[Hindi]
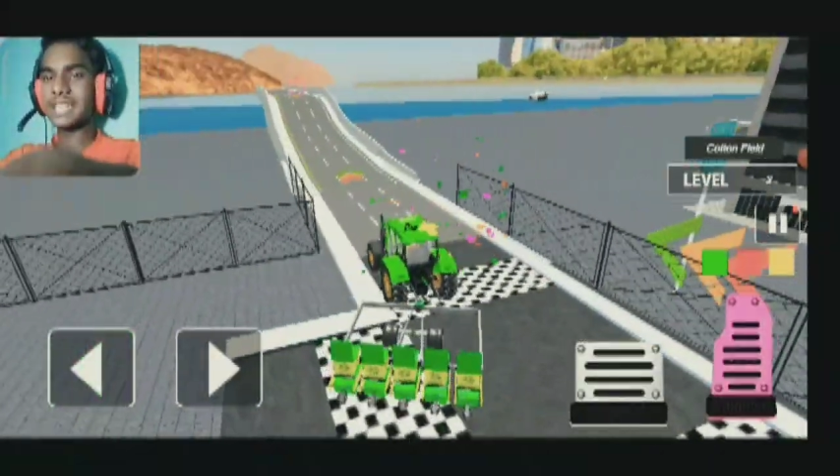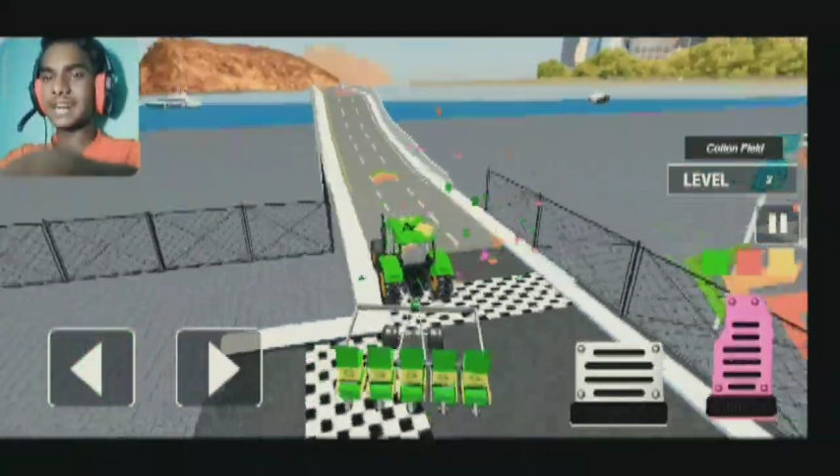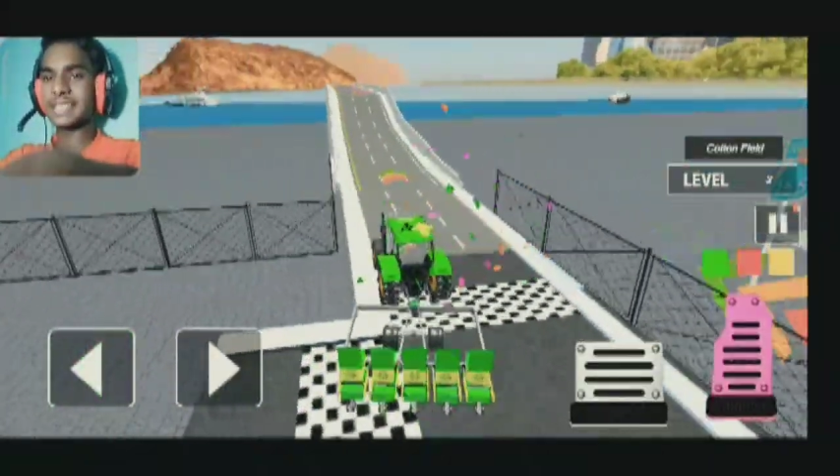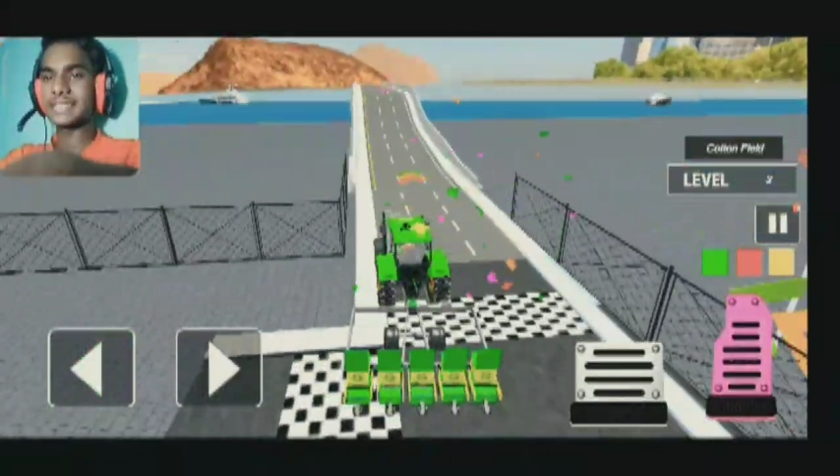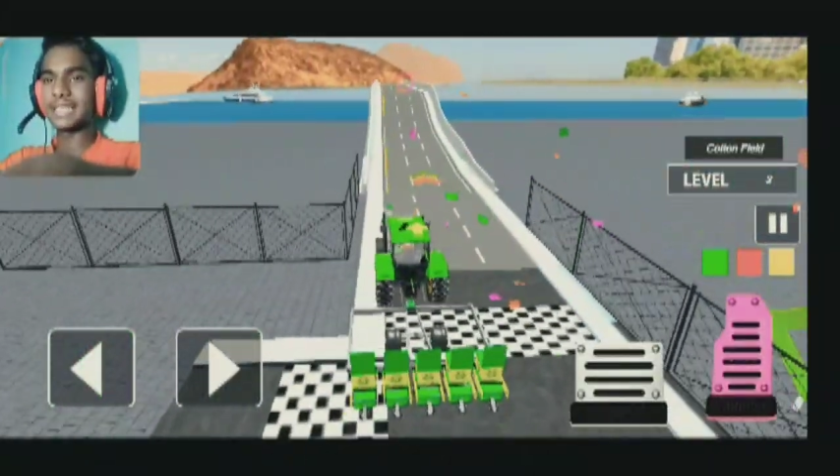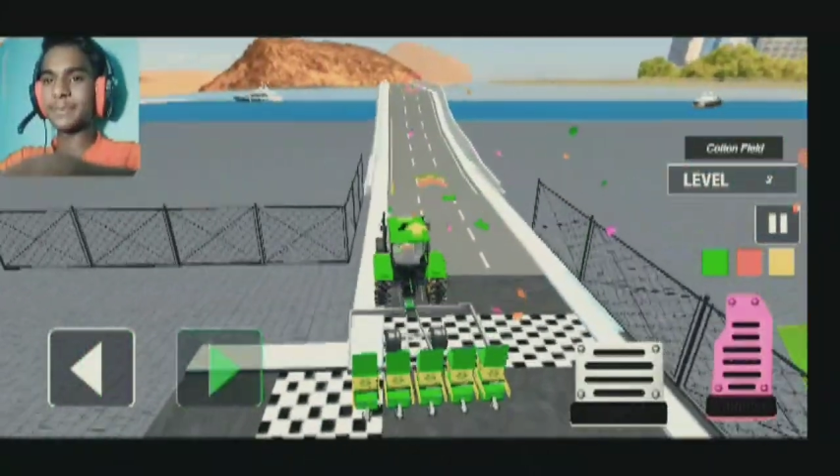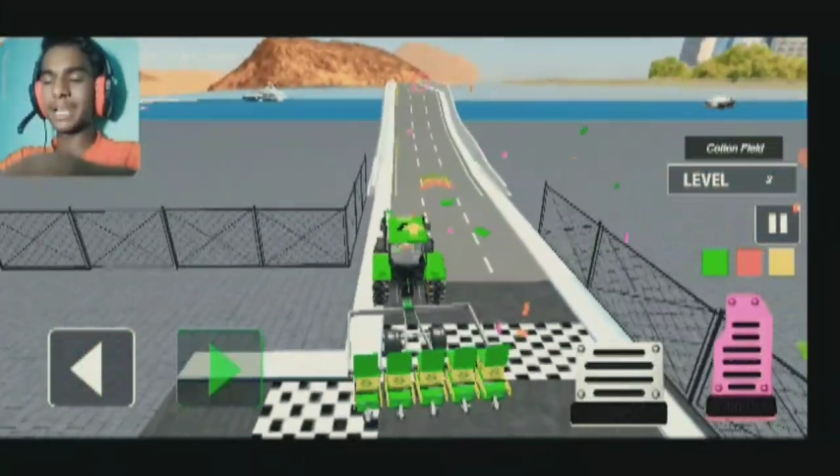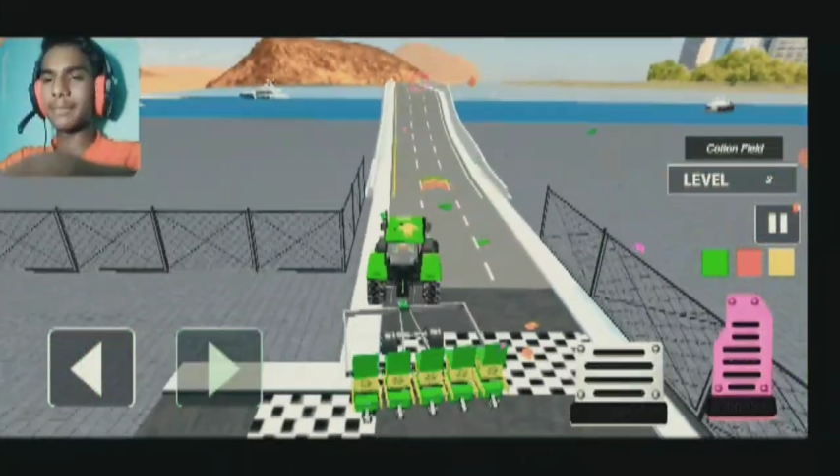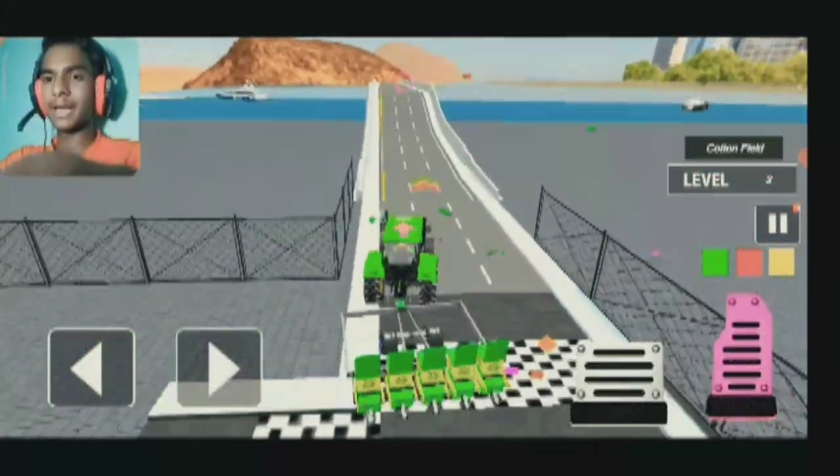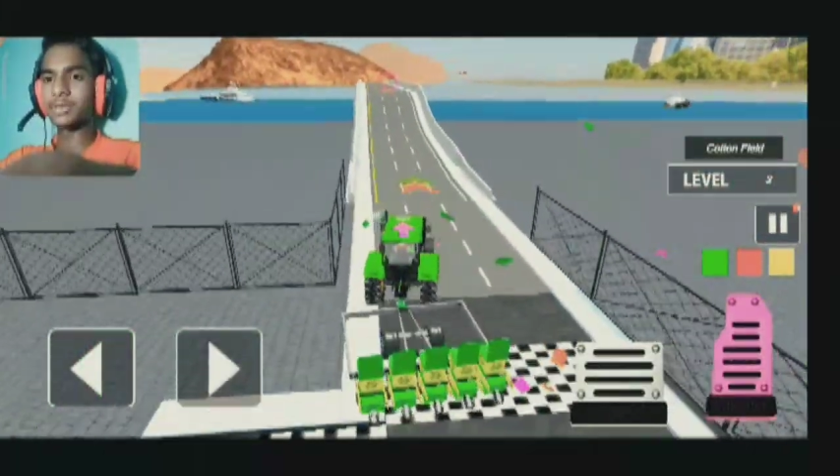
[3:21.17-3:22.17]
चलाना सीख ले
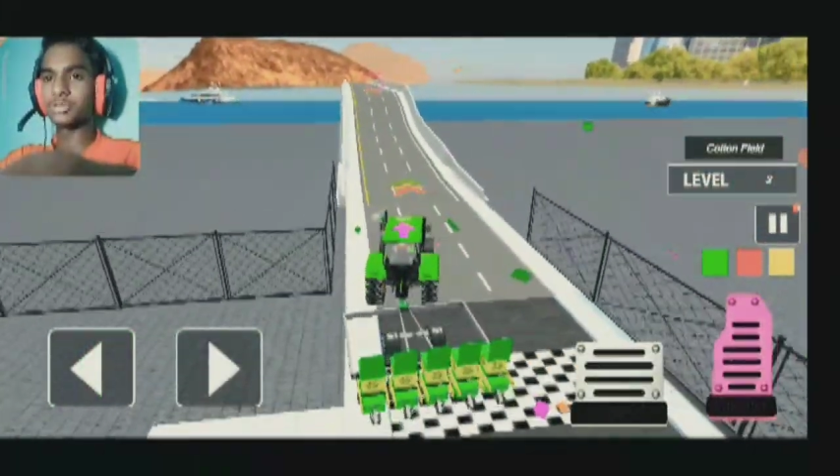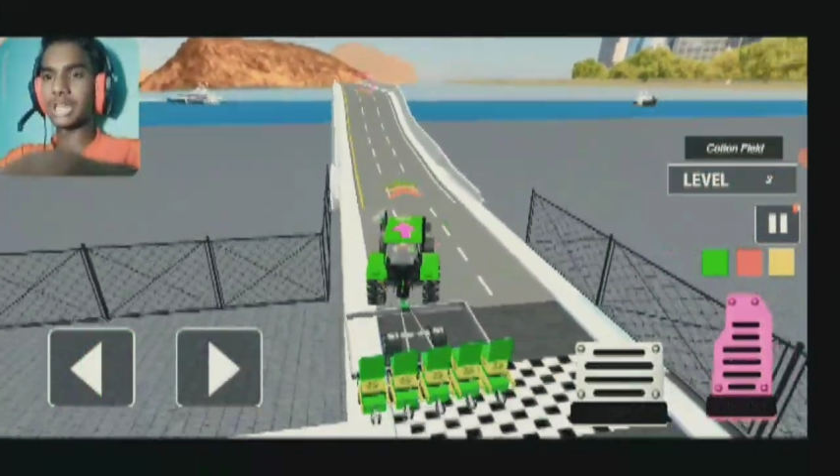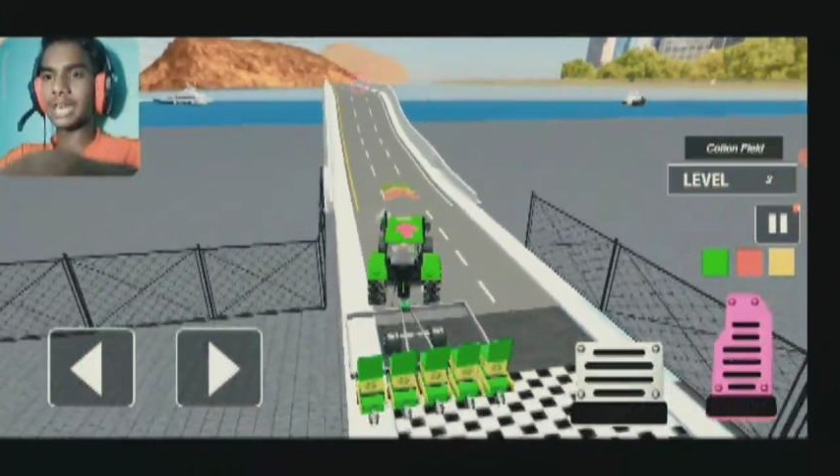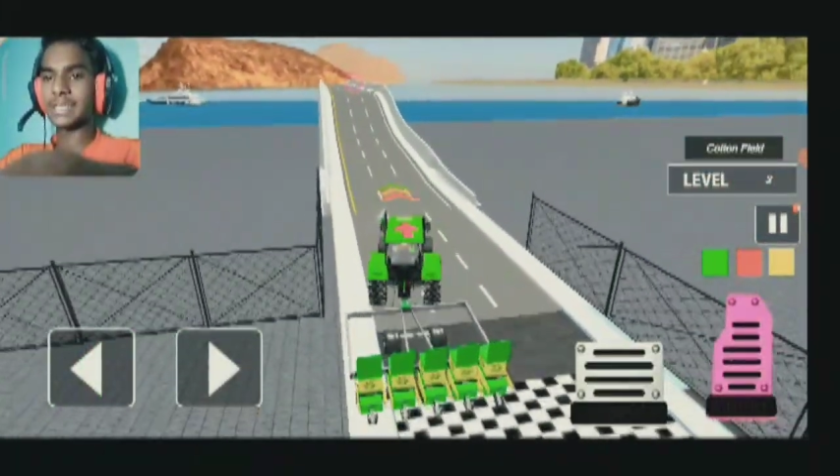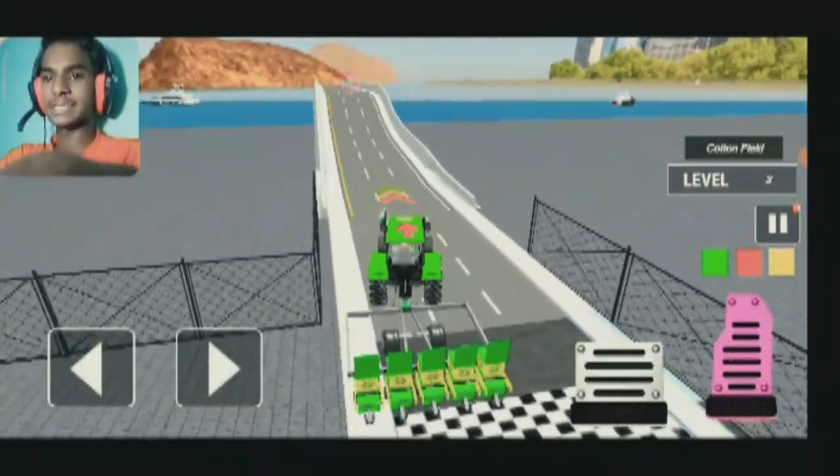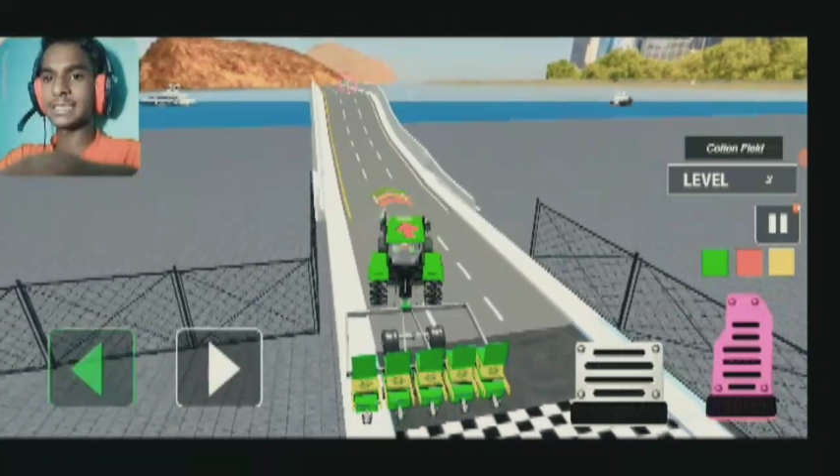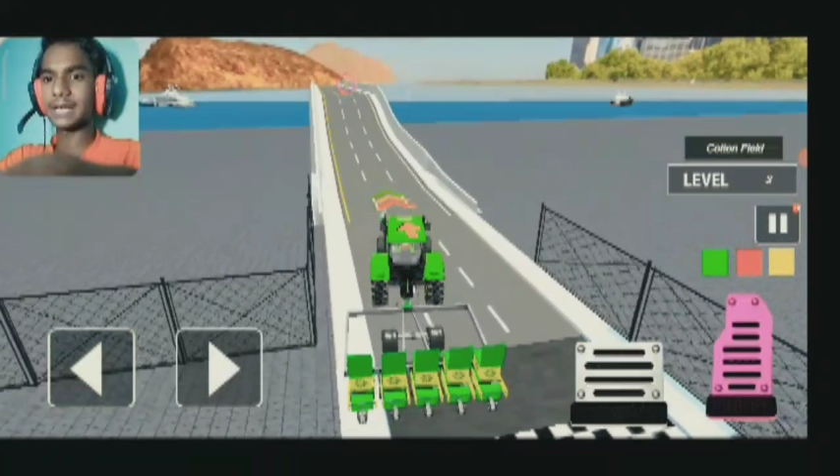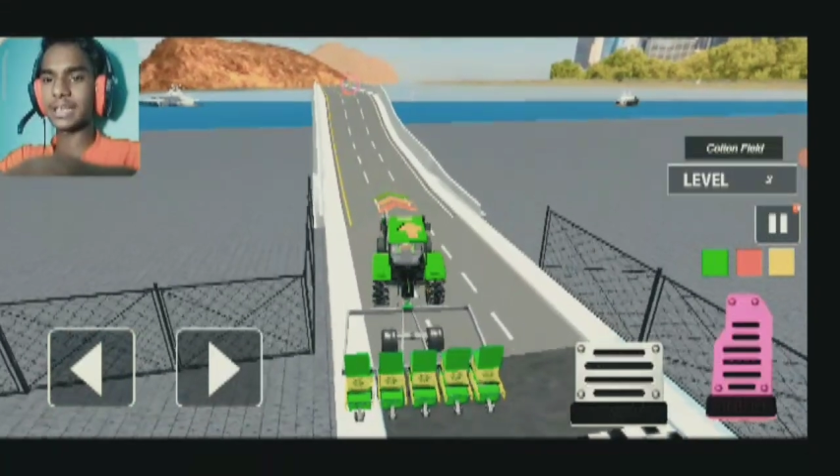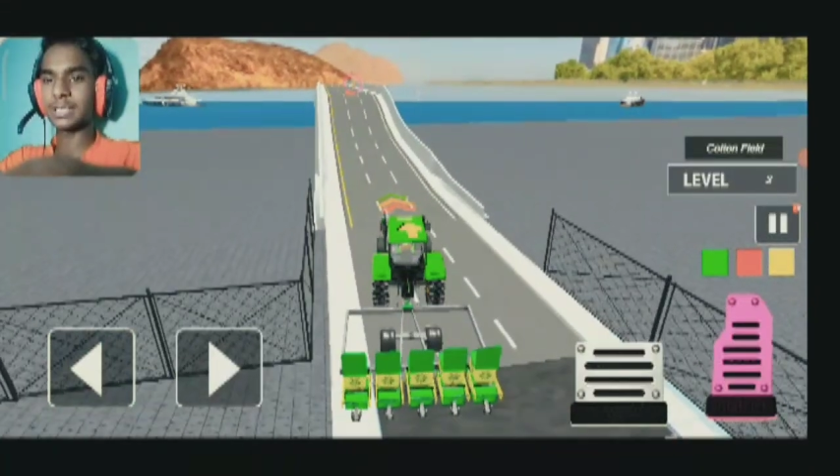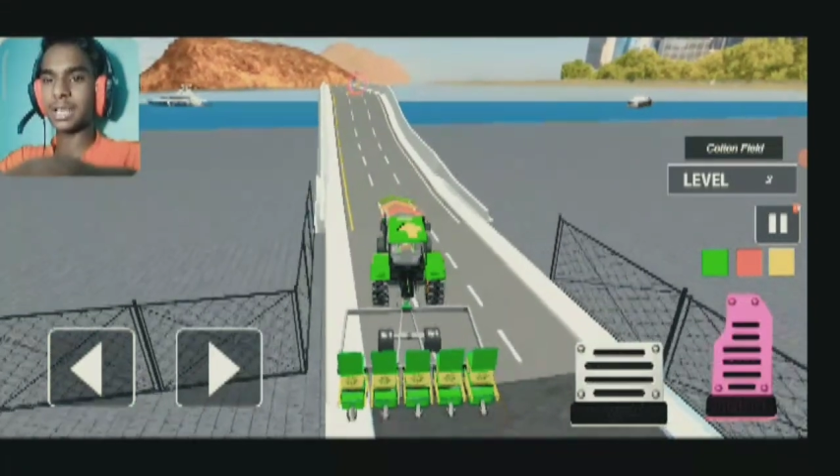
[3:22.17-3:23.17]
पहले भाई तू चलाना सीख
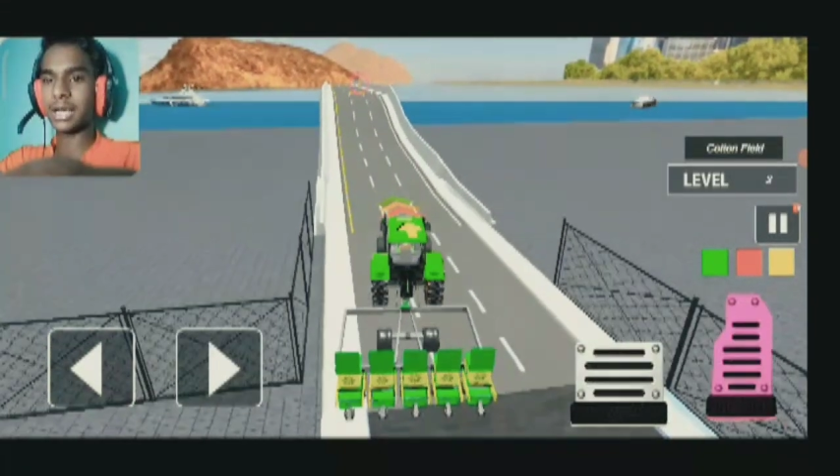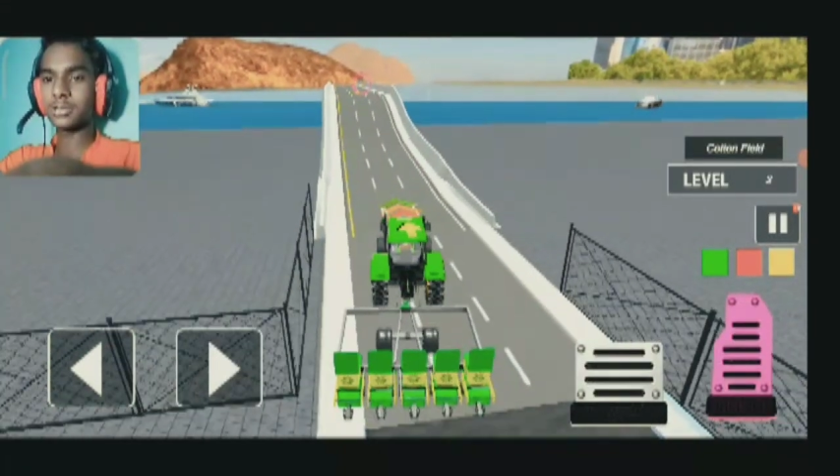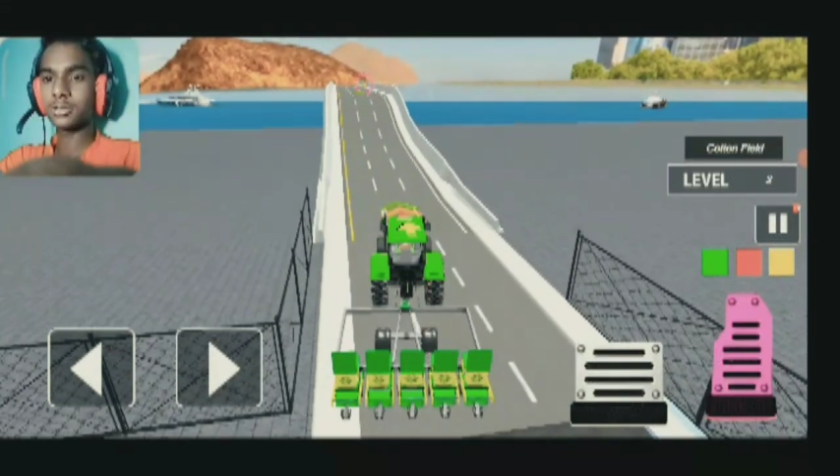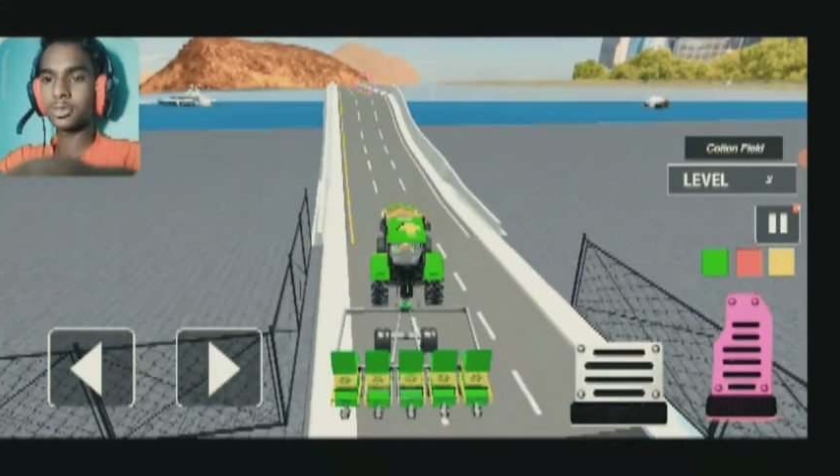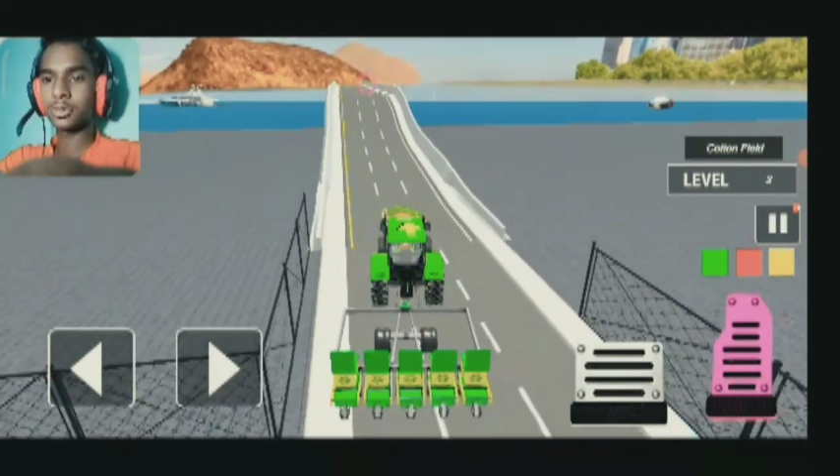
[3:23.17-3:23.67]
ले ट्रैक्टर यार